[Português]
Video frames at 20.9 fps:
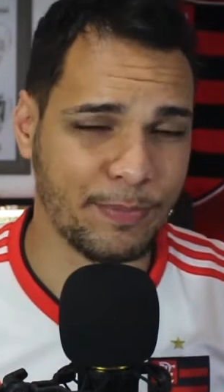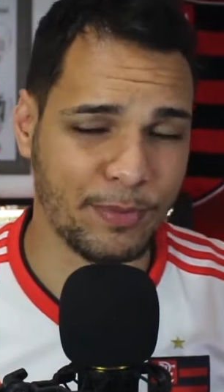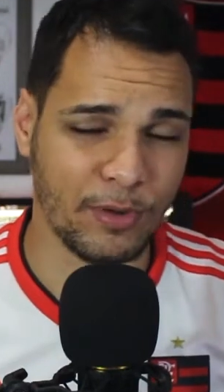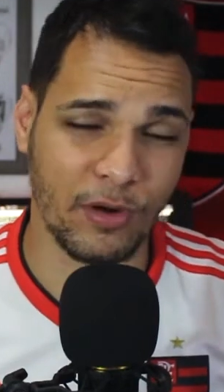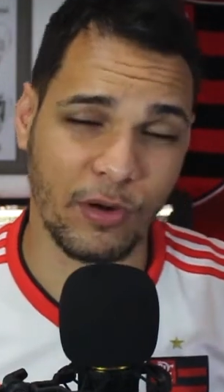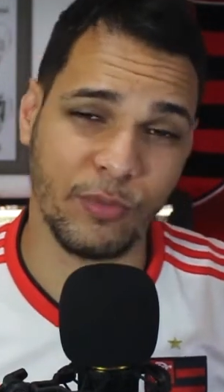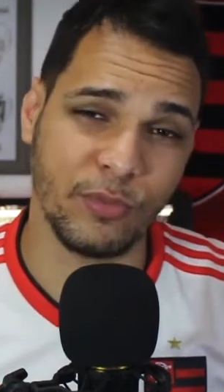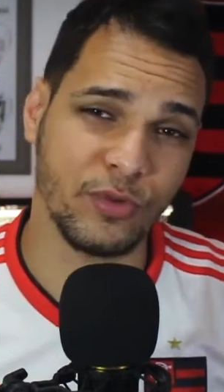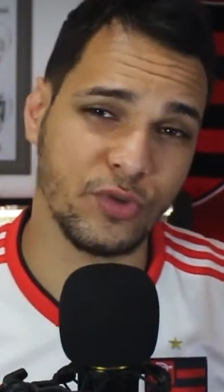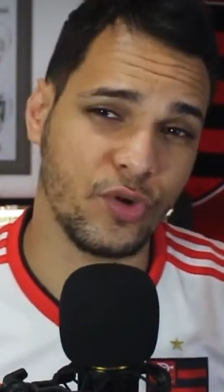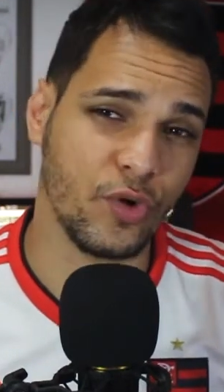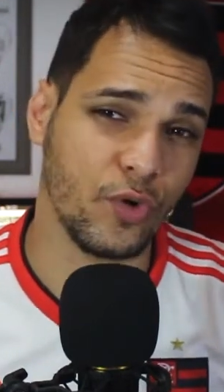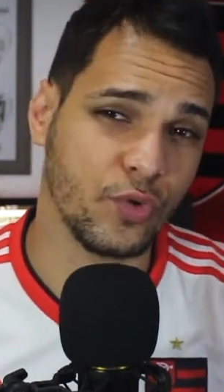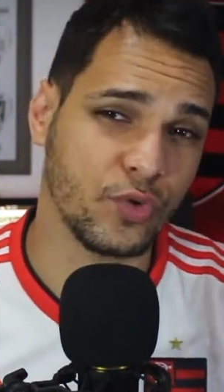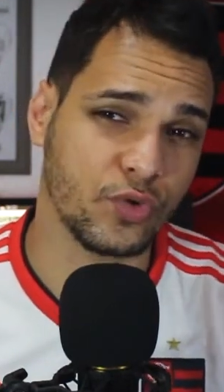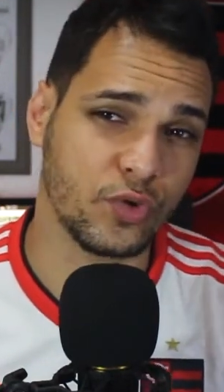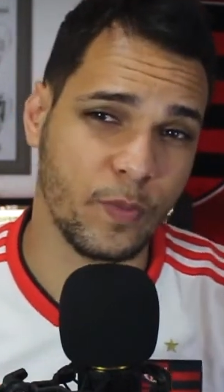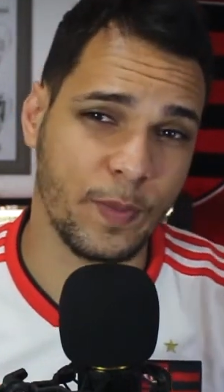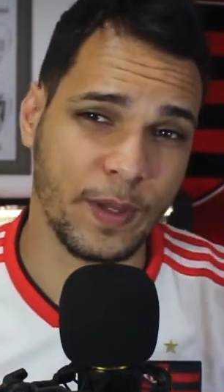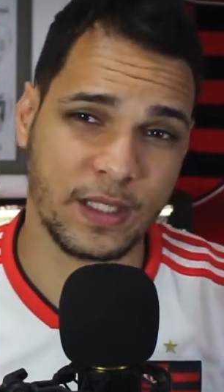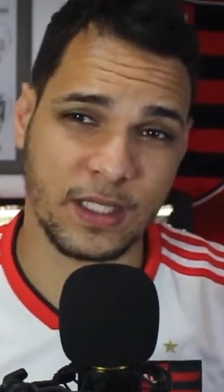provavelmente um jogo
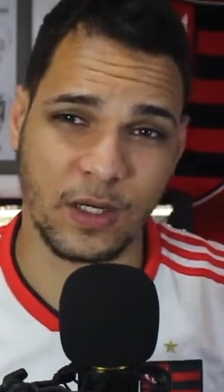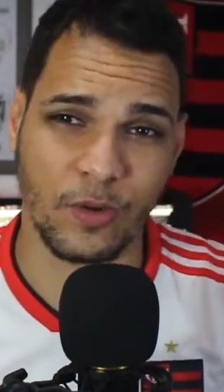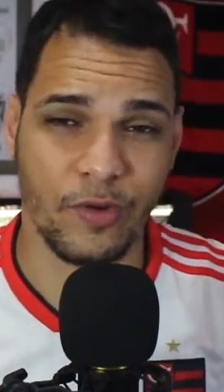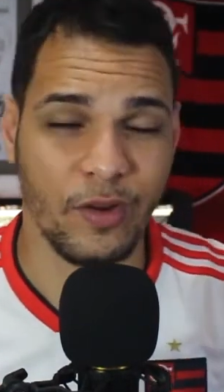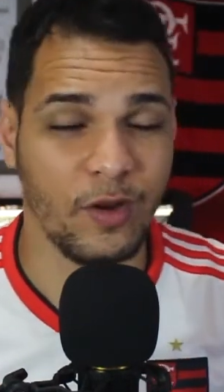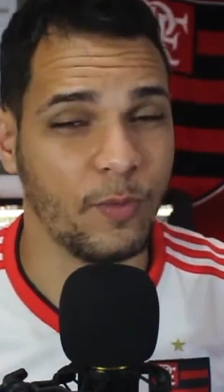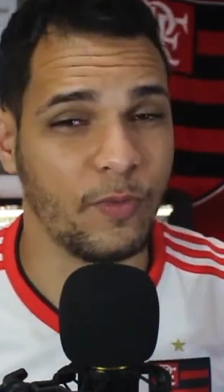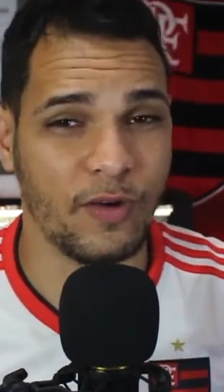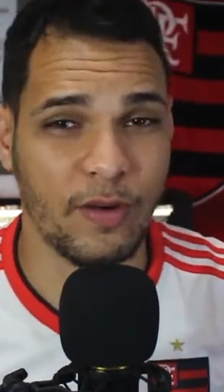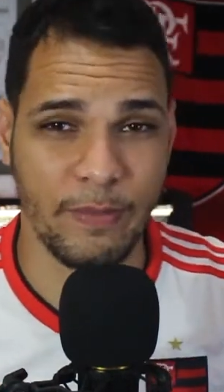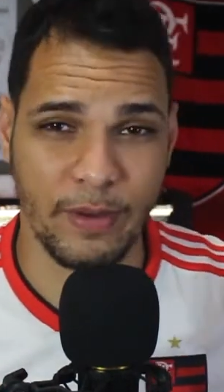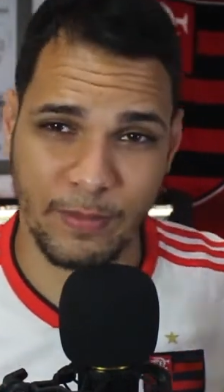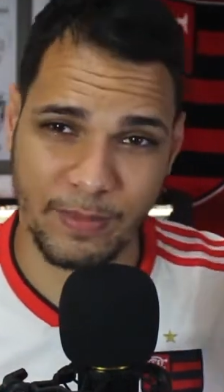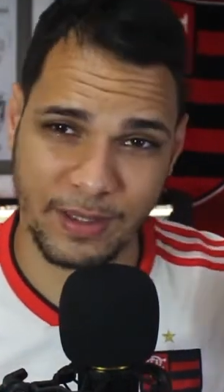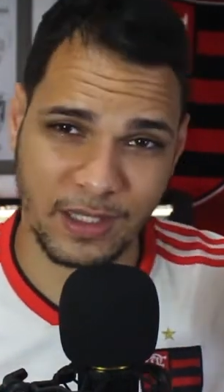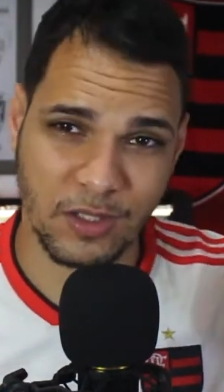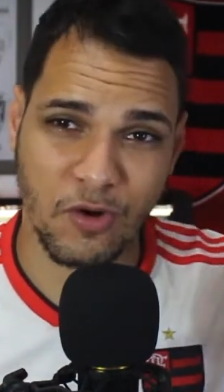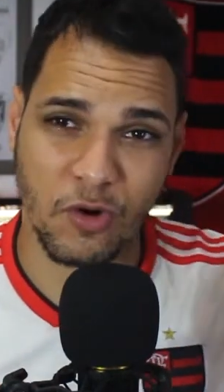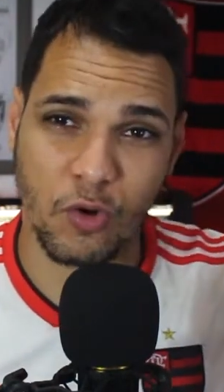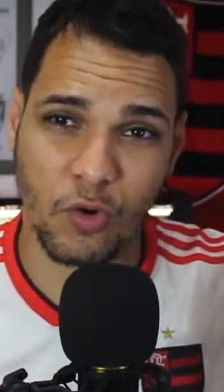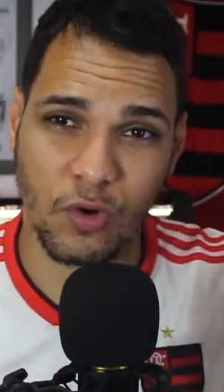super tranquilo, o Flamengo
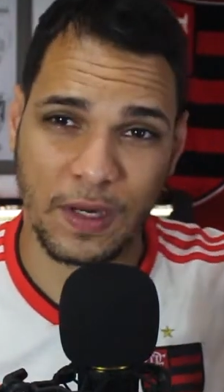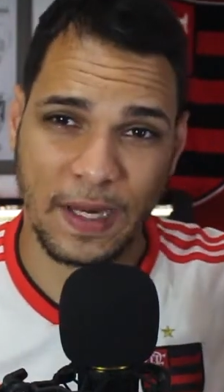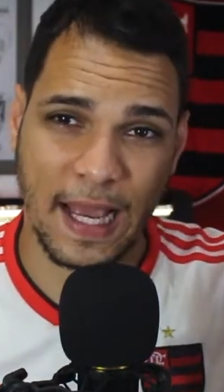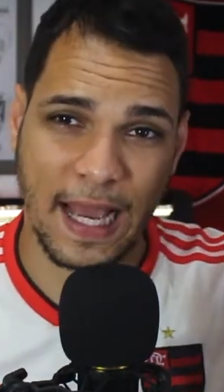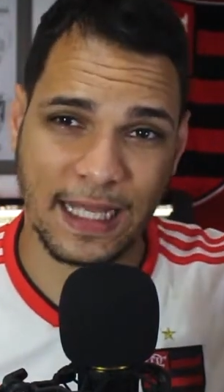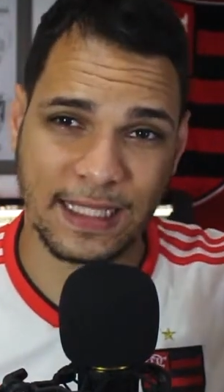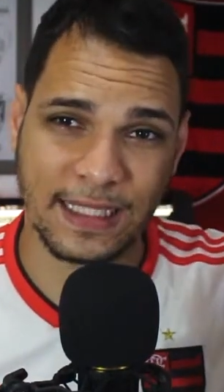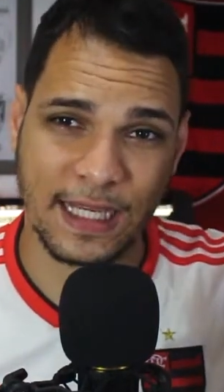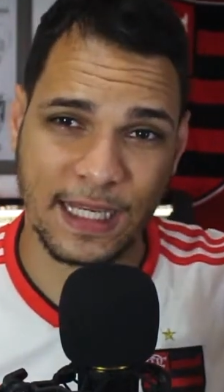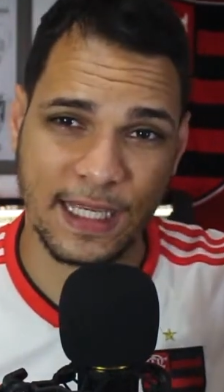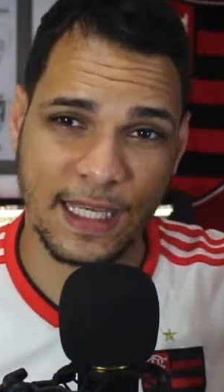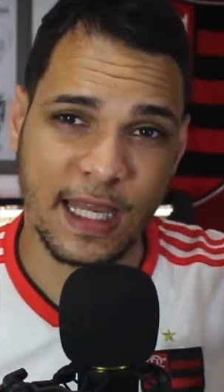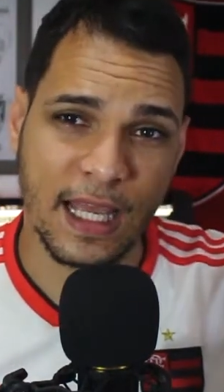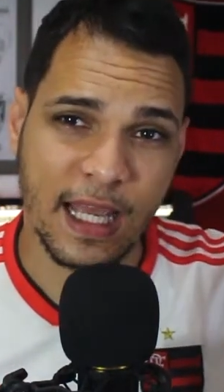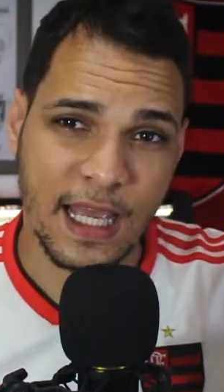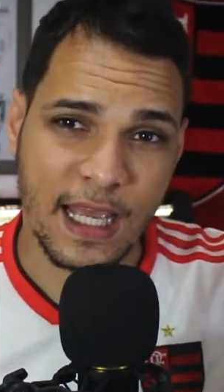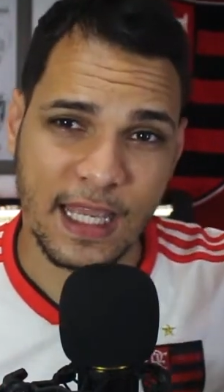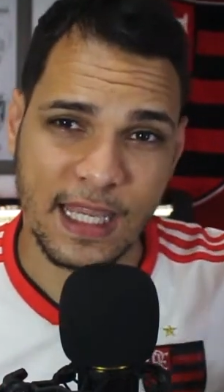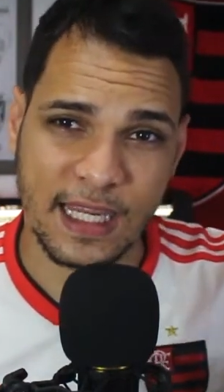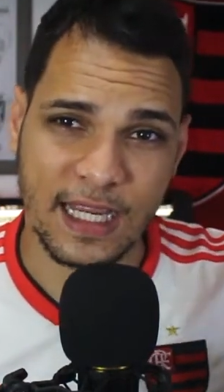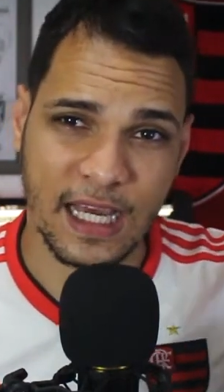meteu uma goleada aí
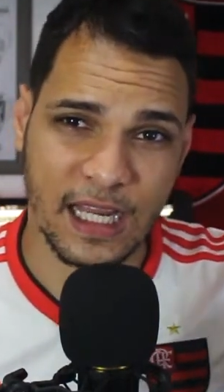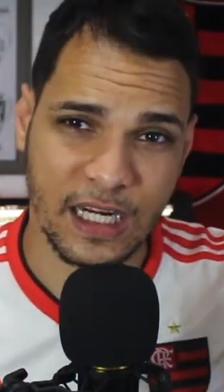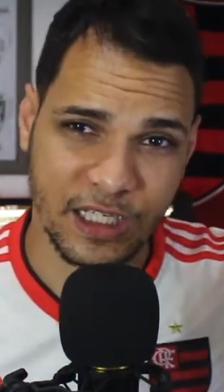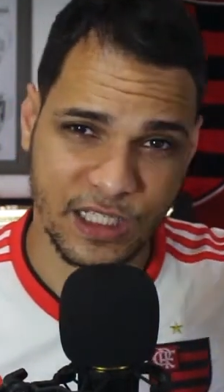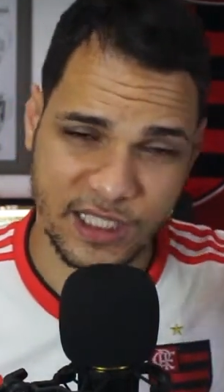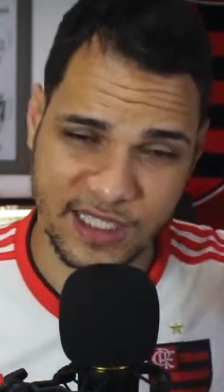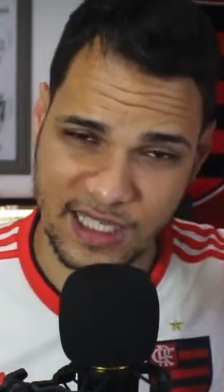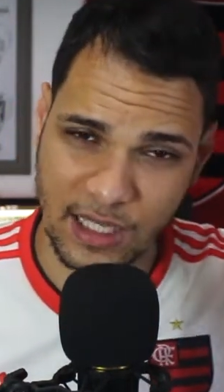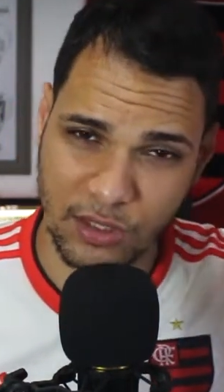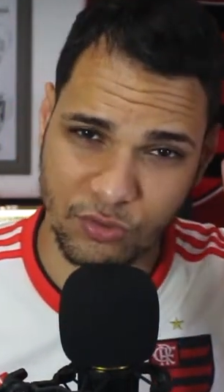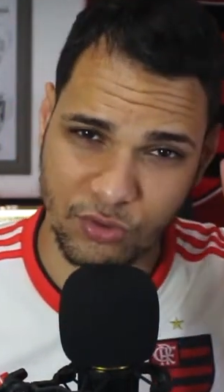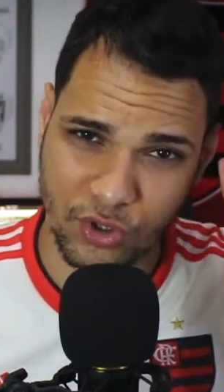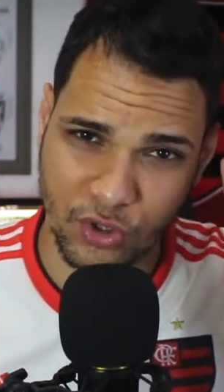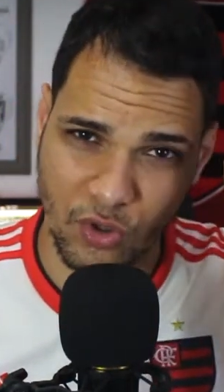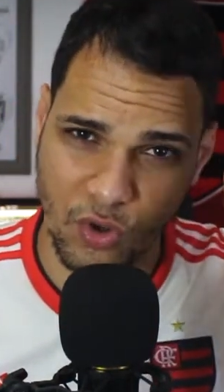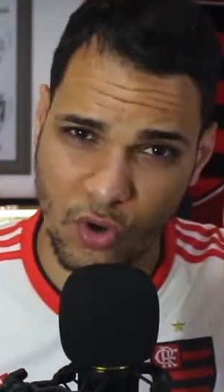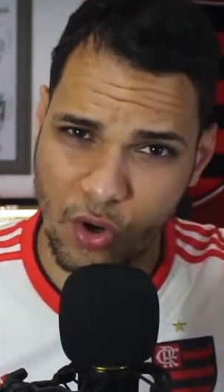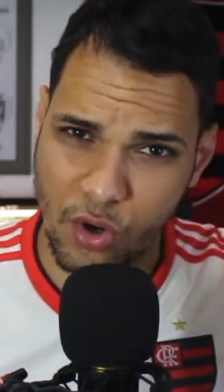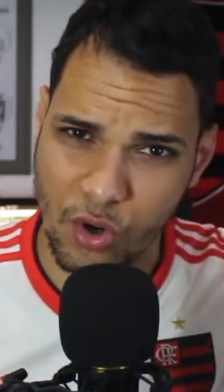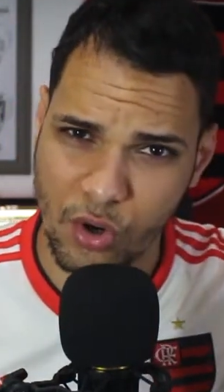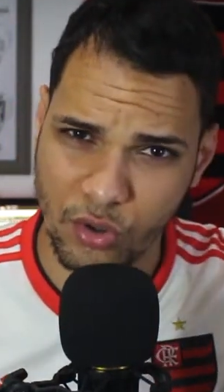e garante saldo de
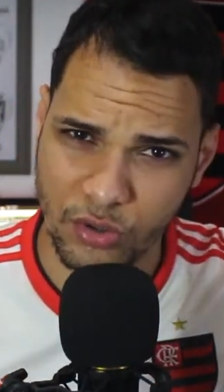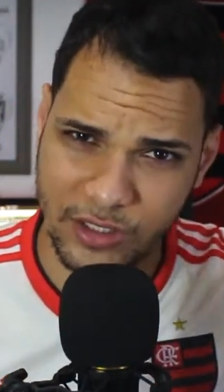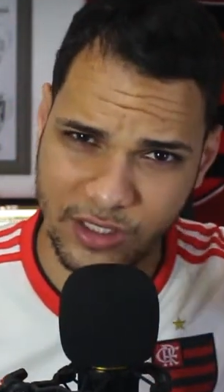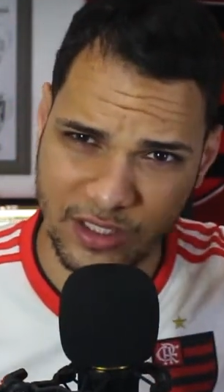gol,